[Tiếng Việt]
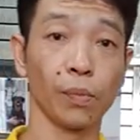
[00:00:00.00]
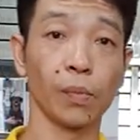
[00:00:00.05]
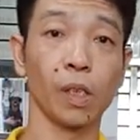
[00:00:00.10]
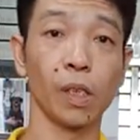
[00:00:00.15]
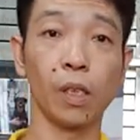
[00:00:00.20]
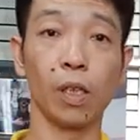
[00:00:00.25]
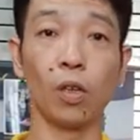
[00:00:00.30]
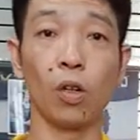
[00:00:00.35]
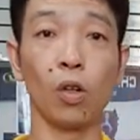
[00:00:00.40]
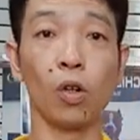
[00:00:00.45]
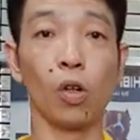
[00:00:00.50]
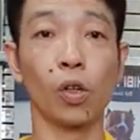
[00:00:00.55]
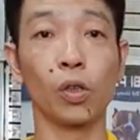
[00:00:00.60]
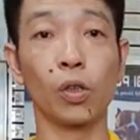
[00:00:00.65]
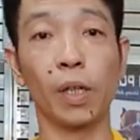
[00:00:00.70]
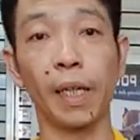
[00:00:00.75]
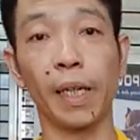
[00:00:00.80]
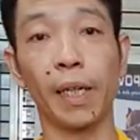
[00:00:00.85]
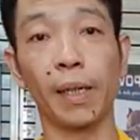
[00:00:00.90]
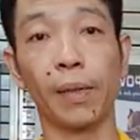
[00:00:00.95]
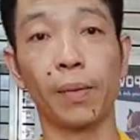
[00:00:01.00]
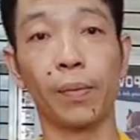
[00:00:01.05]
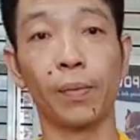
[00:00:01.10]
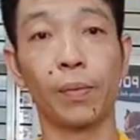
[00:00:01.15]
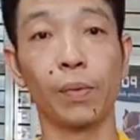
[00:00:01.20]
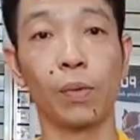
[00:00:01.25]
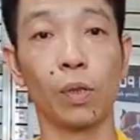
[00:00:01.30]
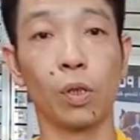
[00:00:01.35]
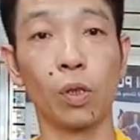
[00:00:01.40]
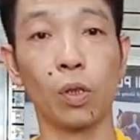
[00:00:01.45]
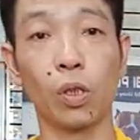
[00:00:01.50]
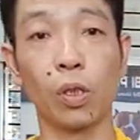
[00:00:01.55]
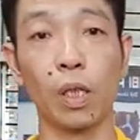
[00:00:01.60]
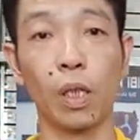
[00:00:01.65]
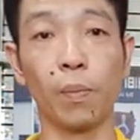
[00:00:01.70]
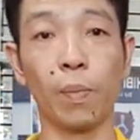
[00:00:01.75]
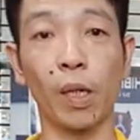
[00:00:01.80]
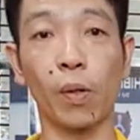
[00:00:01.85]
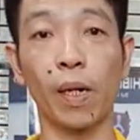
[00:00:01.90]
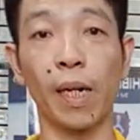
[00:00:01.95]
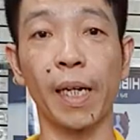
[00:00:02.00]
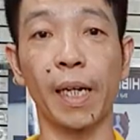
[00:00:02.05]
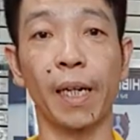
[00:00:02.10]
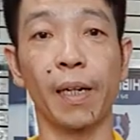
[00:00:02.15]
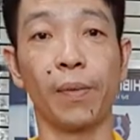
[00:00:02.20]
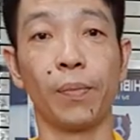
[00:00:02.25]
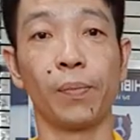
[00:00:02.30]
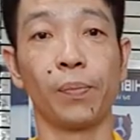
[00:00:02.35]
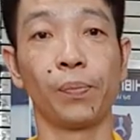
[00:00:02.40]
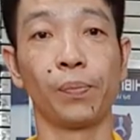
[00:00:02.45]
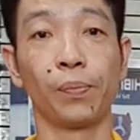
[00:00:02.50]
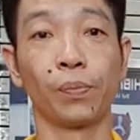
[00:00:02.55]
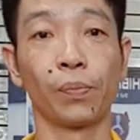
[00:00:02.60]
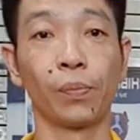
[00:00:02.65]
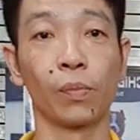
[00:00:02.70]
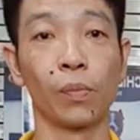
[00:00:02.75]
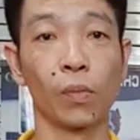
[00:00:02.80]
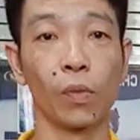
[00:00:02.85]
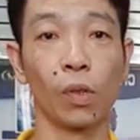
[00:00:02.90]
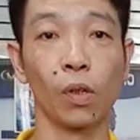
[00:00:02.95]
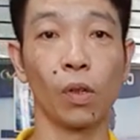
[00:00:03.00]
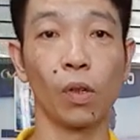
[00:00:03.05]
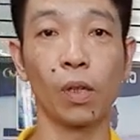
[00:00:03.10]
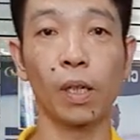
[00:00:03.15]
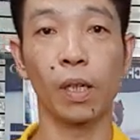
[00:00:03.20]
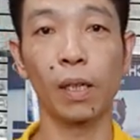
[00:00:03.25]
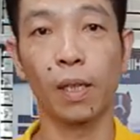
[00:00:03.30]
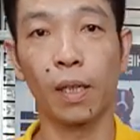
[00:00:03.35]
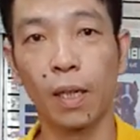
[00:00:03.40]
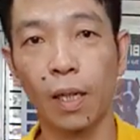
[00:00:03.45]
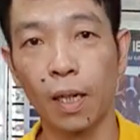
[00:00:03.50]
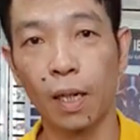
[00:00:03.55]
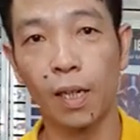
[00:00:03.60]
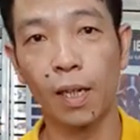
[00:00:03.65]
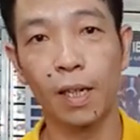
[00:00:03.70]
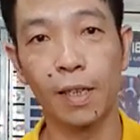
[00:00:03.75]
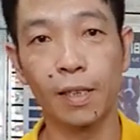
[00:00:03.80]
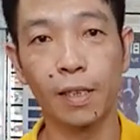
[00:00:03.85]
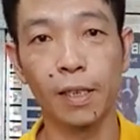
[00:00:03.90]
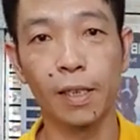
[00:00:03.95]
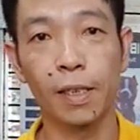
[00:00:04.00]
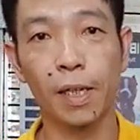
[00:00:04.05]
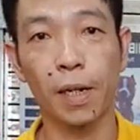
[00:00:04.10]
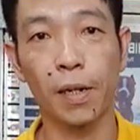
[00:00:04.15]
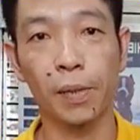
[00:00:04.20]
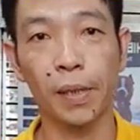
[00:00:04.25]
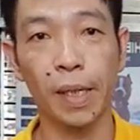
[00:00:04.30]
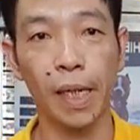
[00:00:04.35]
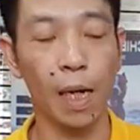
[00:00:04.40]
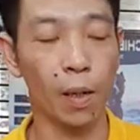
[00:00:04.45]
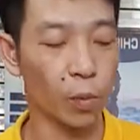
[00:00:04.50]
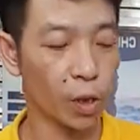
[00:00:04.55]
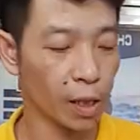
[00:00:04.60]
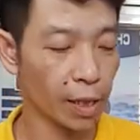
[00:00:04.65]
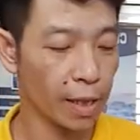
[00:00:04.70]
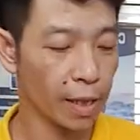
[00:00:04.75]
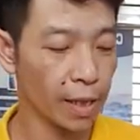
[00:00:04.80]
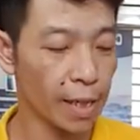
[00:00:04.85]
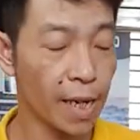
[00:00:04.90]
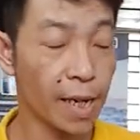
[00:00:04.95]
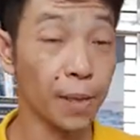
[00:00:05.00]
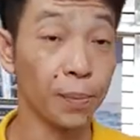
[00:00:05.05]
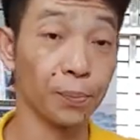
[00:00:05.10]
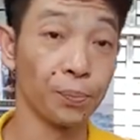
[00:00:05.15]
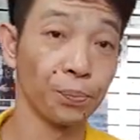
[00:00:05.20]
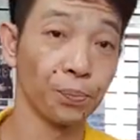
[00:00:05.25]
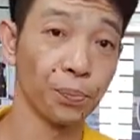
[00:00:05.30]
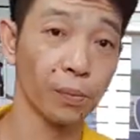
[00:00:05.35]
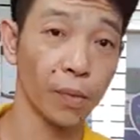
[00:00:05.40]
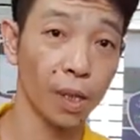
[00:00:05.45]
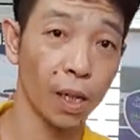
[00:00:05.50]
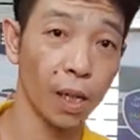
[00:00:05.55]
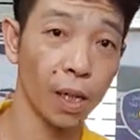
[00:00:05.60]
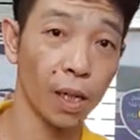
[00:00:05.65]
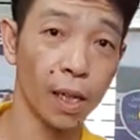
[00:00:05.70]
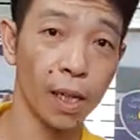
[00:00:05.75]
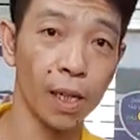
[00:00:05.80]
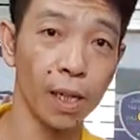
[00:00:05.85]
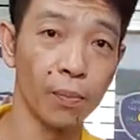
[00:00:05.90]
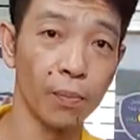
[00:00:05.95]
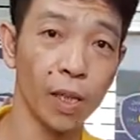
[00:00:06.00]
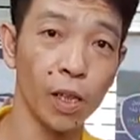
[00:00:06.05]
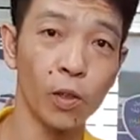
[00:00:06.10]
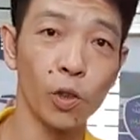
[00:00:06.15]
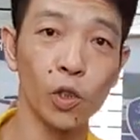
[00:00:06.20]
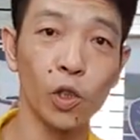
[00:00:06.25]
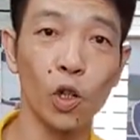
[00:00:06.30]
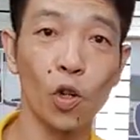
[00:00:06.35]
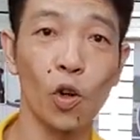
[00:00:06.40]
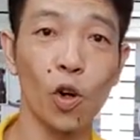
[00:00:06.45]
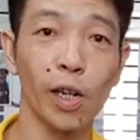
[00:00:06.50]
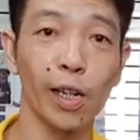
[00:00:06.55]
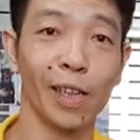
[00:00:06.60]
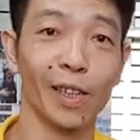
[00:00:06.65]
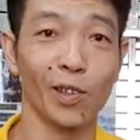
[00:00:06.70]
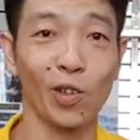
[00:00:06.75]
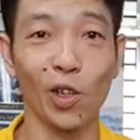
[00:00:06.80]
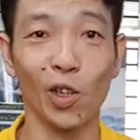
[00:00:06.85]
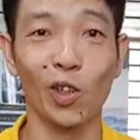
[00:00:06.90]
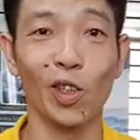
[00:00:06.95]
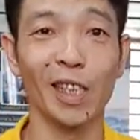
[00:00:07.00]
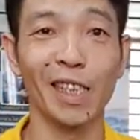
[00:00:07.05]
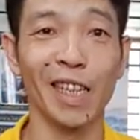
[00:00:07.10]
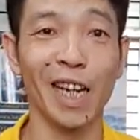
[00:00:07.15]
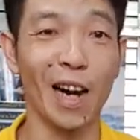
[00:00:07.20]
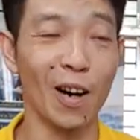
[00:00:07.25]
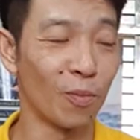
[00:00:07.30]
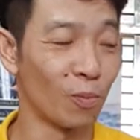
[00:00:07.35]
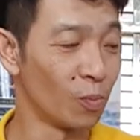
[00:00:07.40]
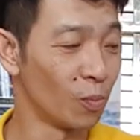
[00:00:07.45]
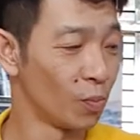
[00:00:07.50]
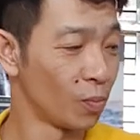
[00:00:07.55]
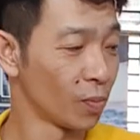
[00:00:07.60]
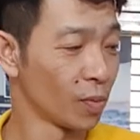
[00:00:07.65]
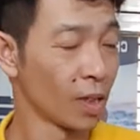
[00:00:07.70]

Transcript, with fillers: Siro ngồi xuống đi, ngồi xuống nhìn máy quay nào. Ok, uh, xin chào tất cả mọi người nhá. uh, Đấy, mấy con chó con, còn con dây hồng.